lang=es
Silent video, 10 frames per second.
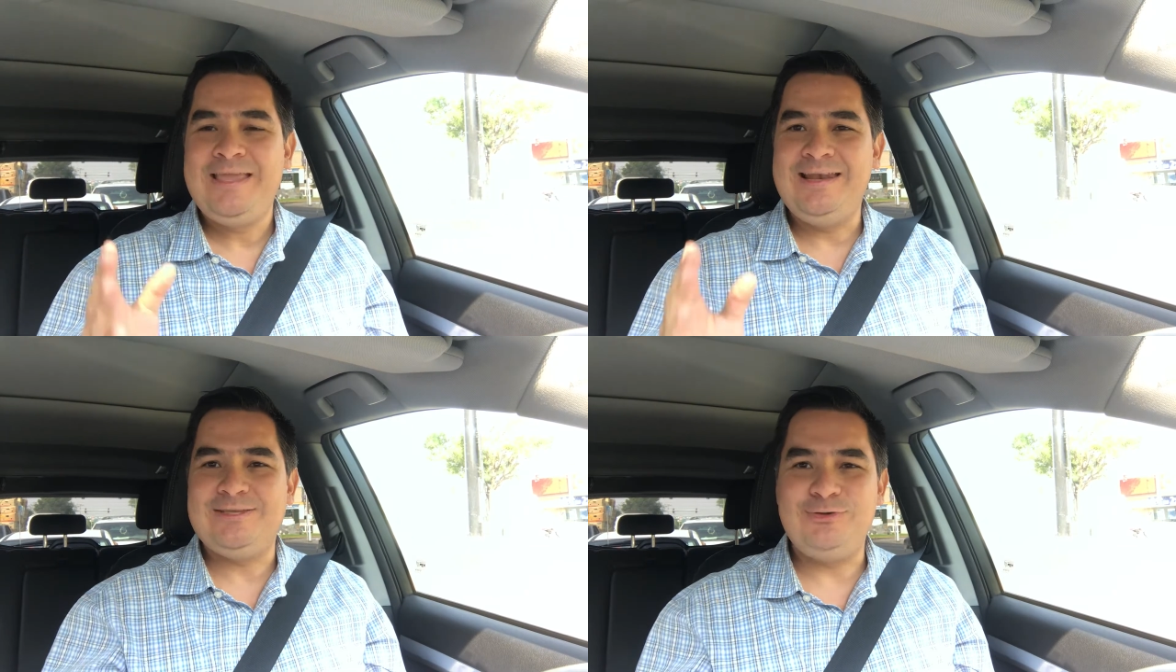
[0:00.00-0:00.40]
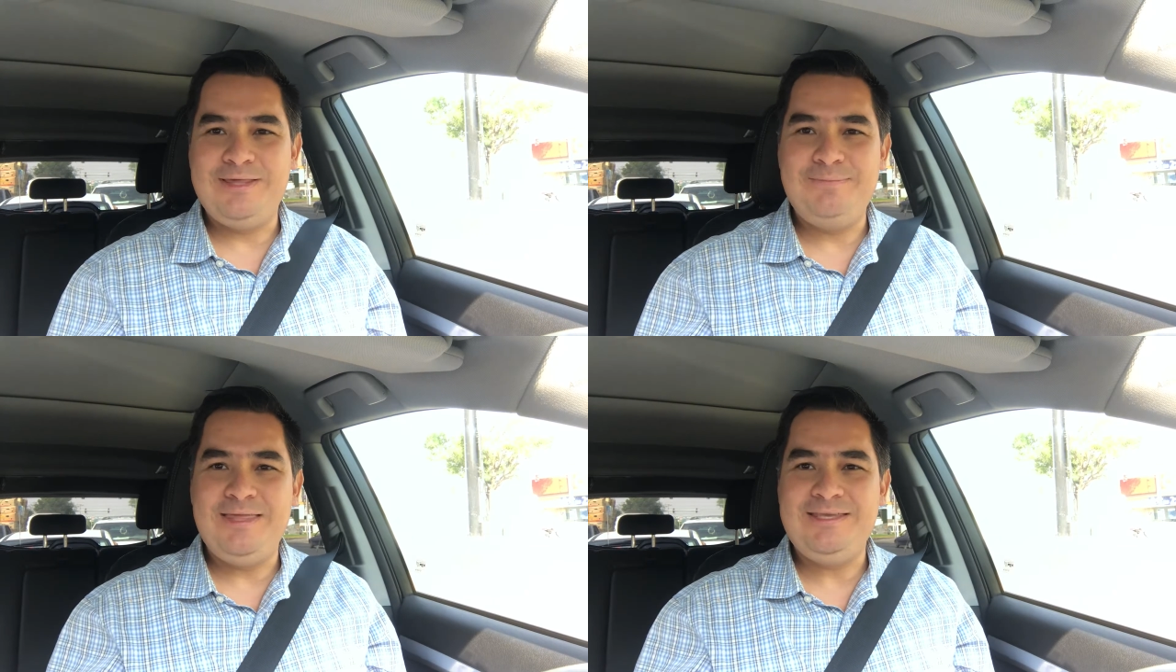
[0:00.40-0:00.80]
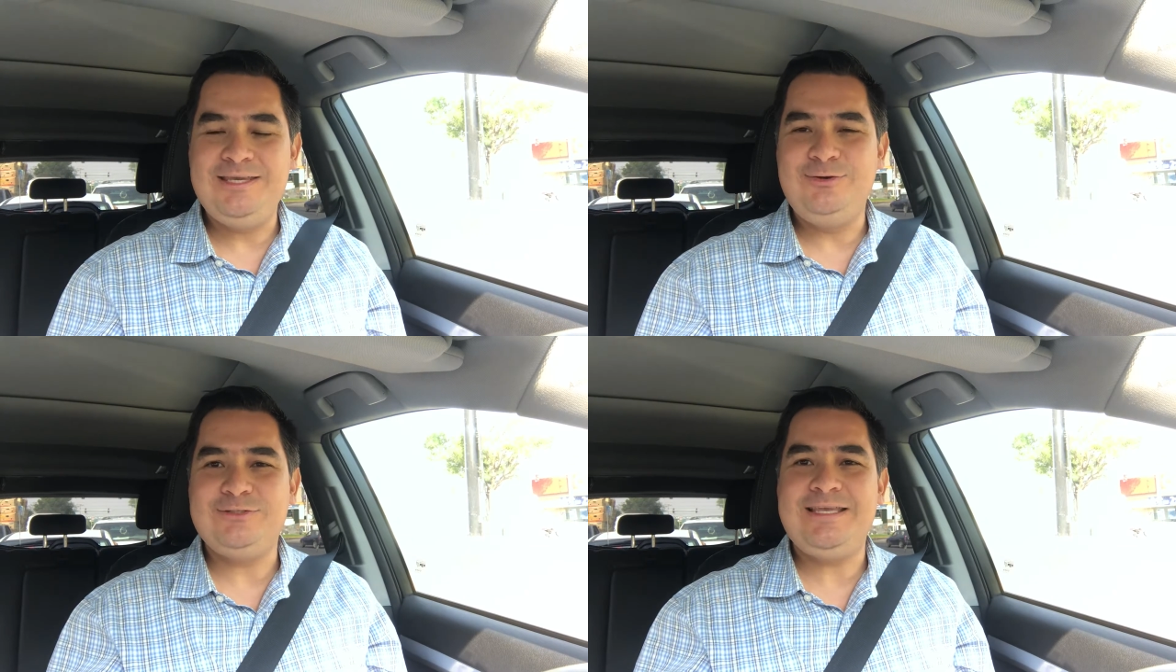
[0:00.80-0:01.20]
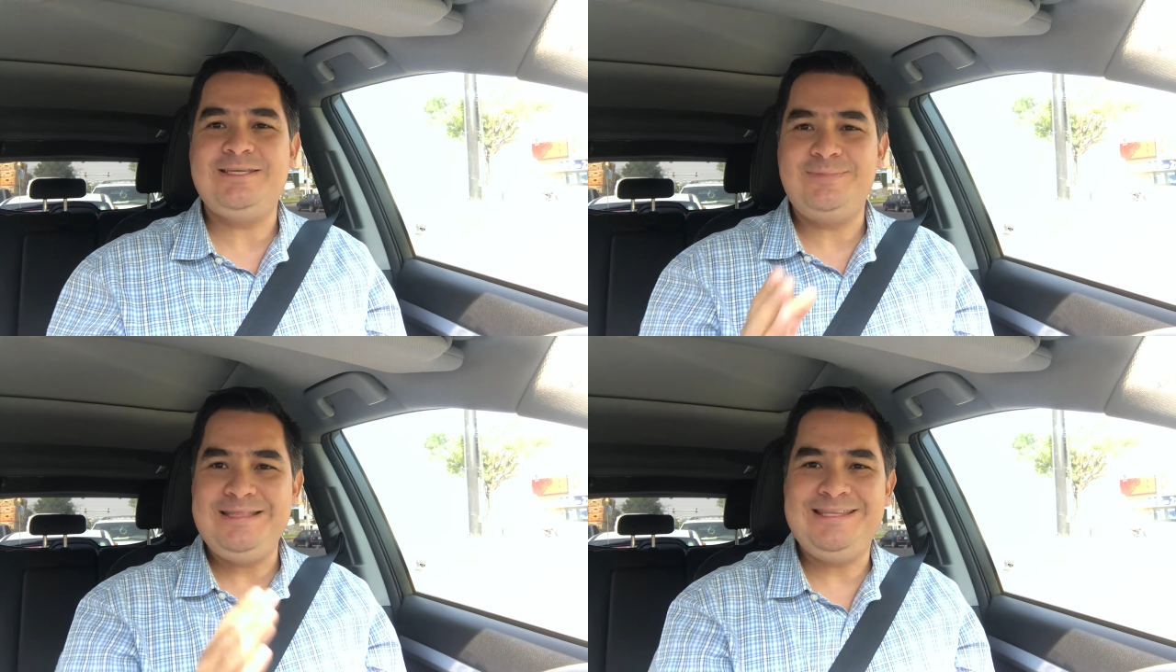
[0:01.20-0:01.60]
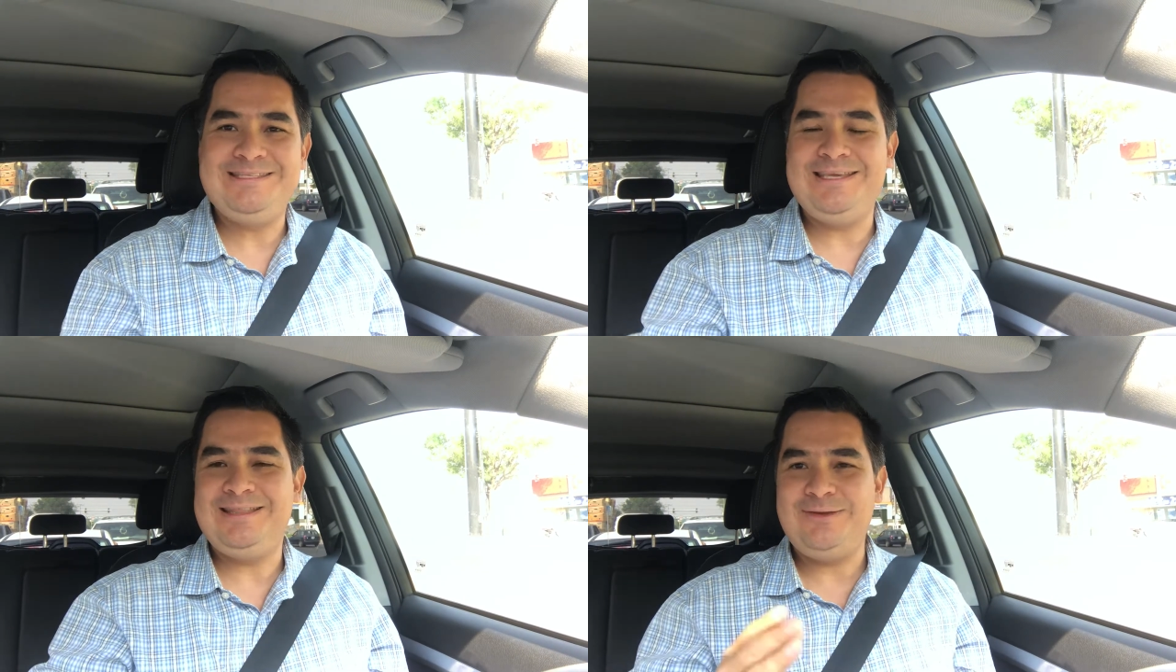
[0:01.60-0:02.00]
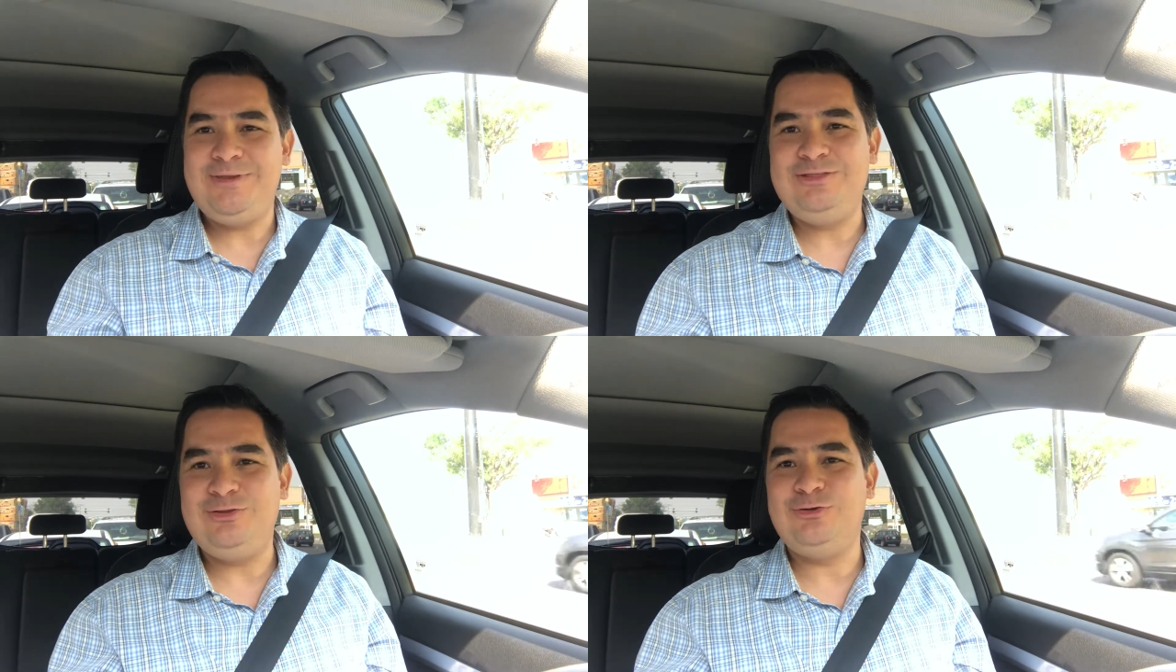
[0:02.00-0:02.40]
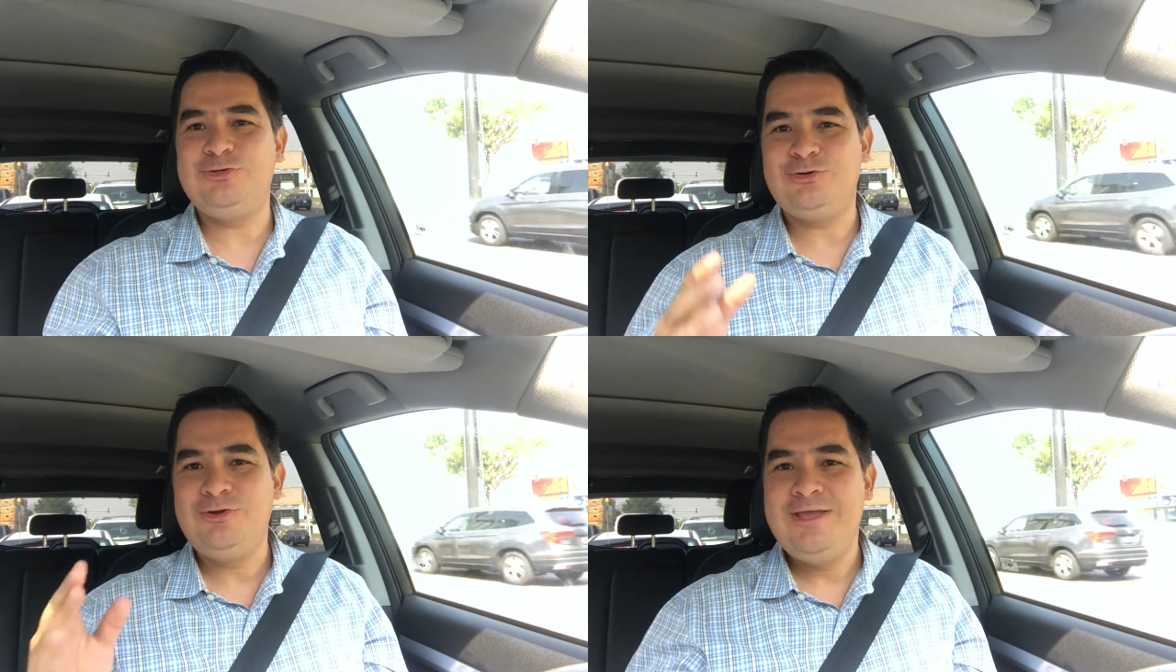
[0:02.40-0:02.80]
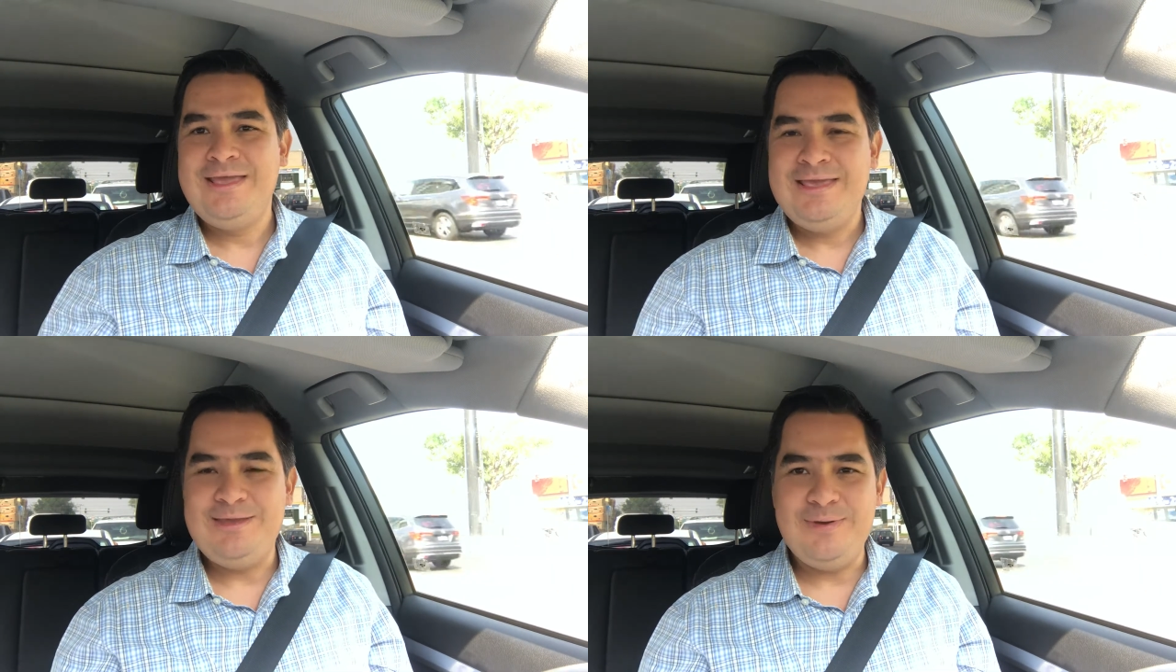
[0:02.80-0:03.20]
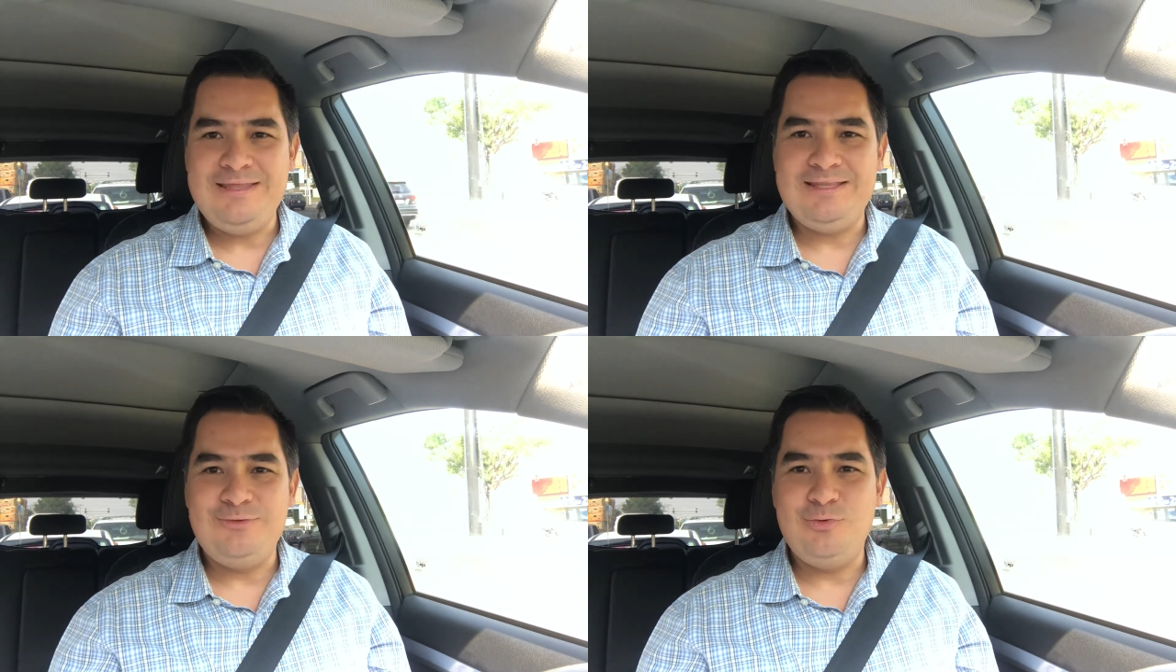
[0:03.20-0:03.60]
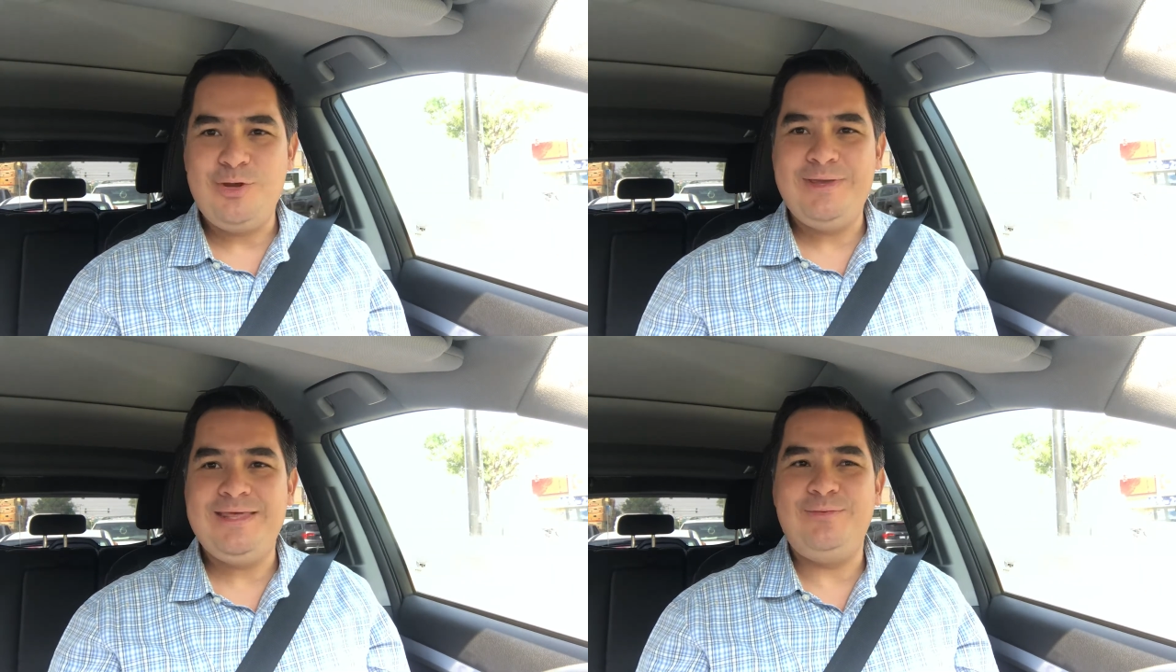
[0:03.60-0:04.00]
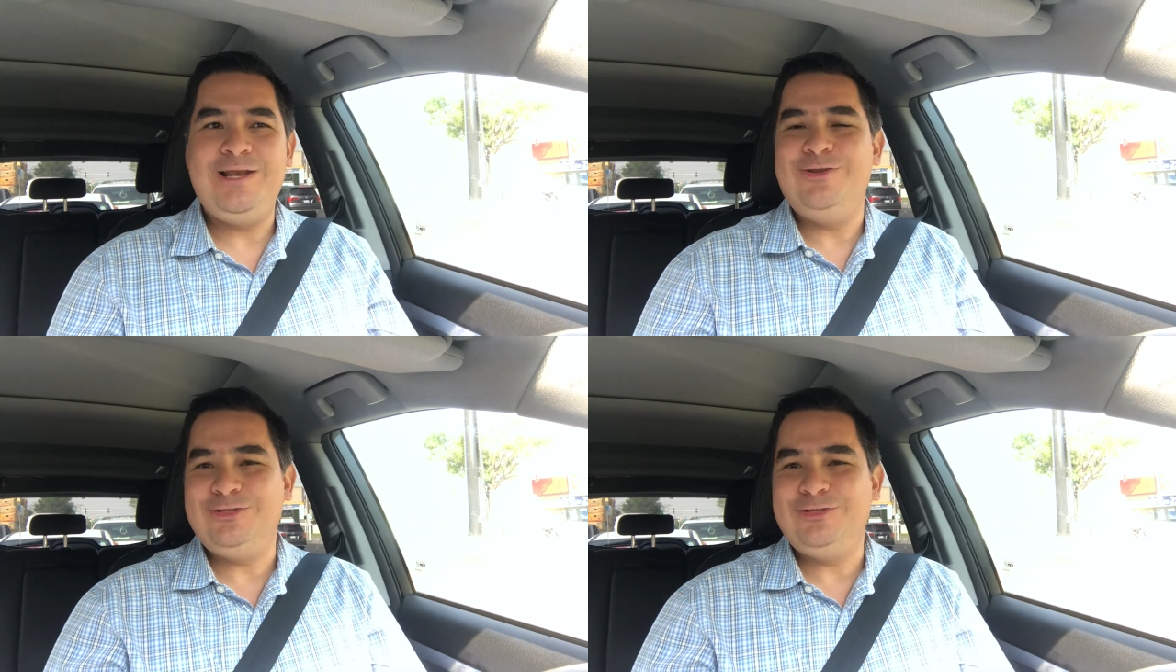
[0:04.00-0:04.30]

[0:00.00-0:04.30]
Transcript: en la ciudad de Medellín los días 27, 28 y 29 de abril.